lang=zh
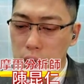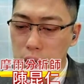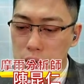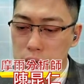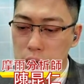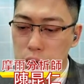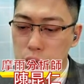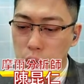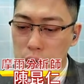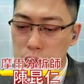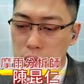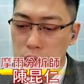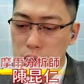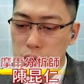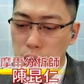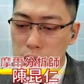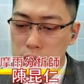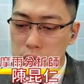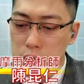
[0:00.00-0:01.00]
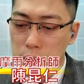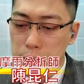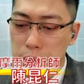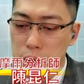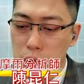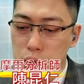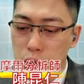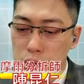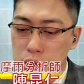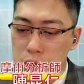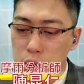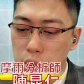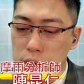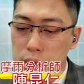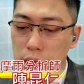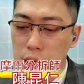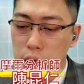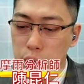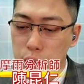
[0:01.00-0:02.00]
然后呢短那个短线上面又重新
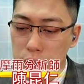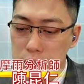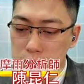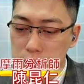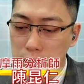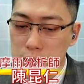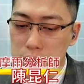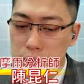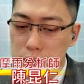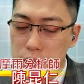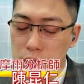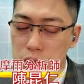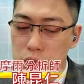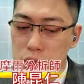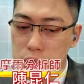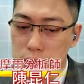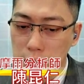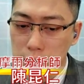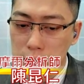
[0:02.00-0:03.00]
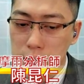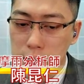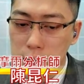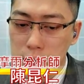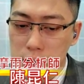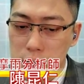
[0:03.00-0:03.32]
回到了月线和季线之上，